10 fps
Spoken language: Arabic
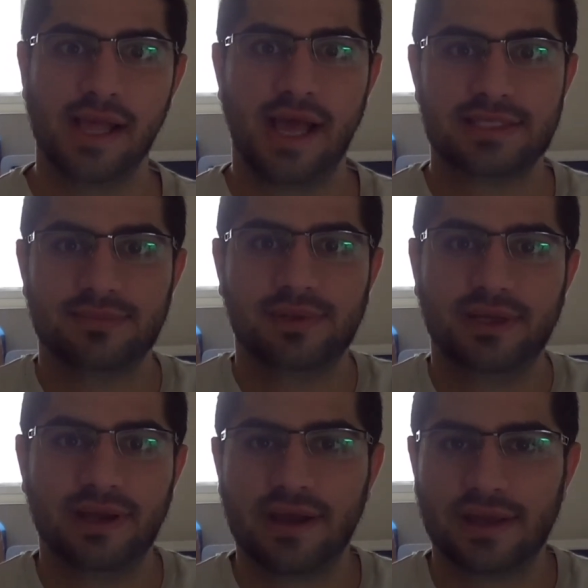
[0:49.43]
احسن من
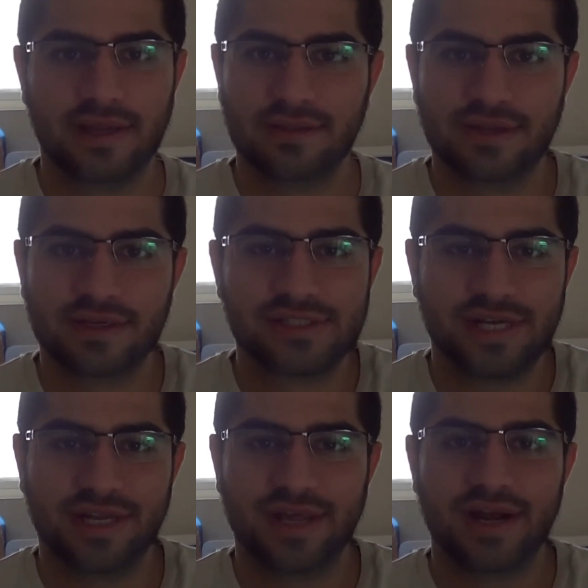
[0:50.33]
العراق يعني اذا
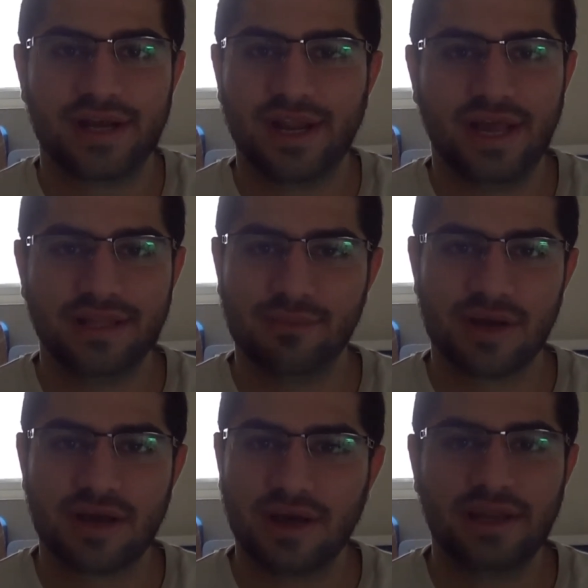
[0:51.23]
نرجع للعراق لا عندنا
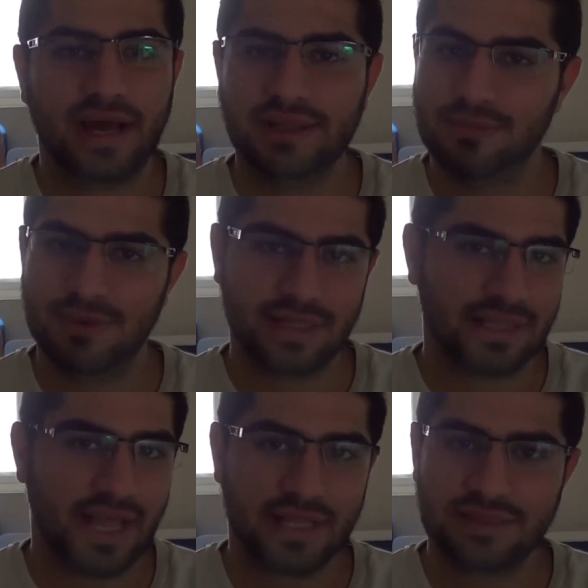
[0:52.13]
مكان لا عندنا
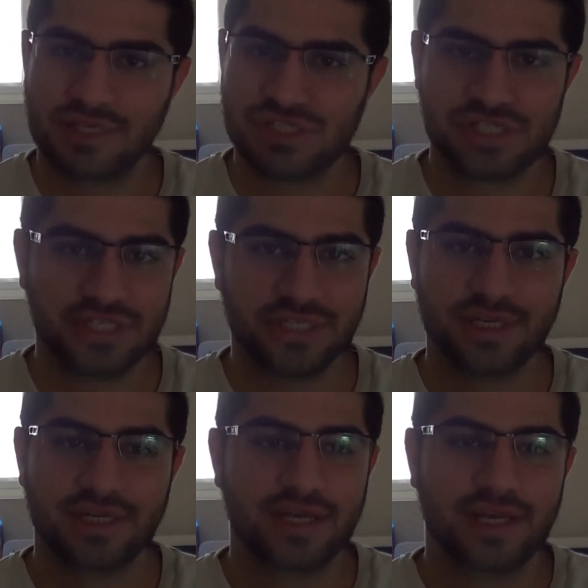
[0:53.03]
بيت لا عندنا شيء
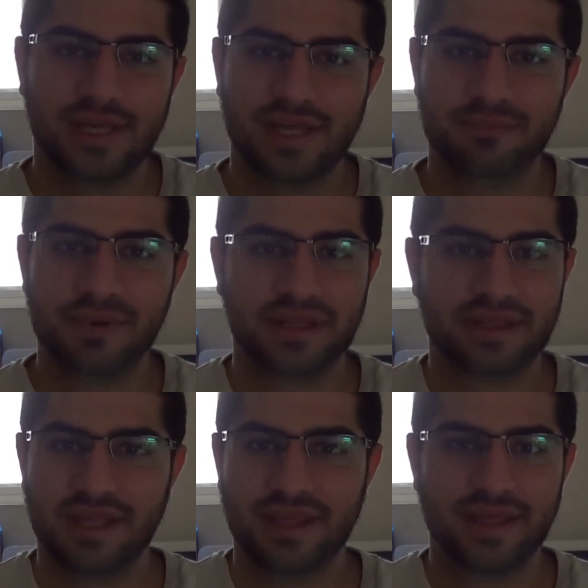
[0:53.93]

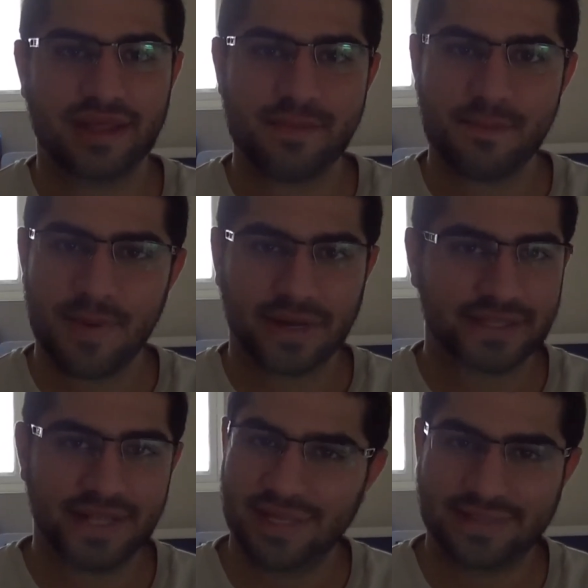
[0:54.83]
بيتنا
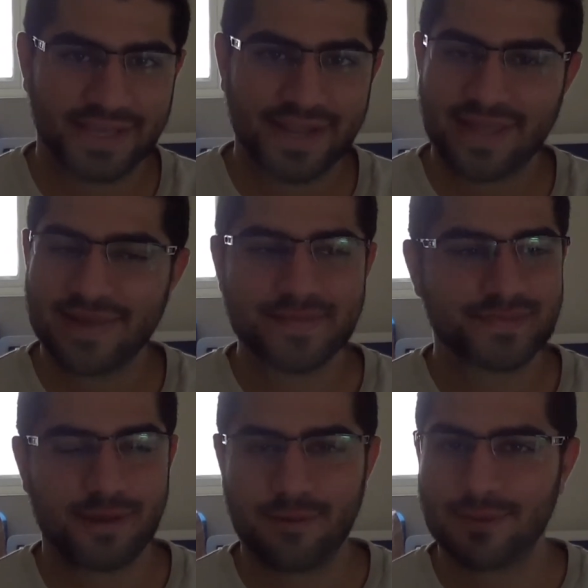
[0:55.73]
مرتين احترق
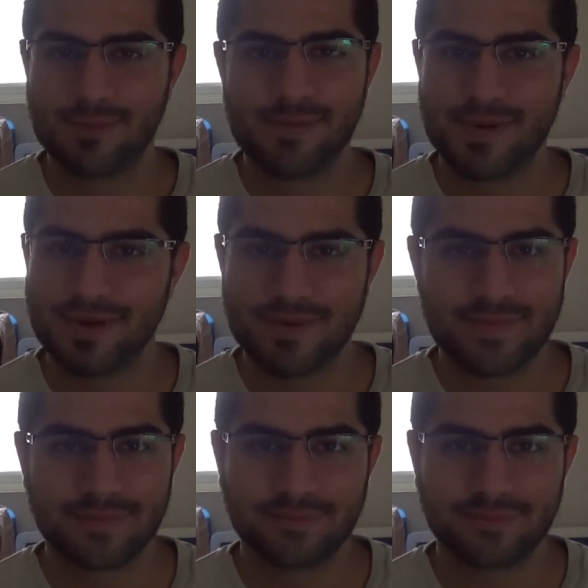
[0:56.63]
بسبب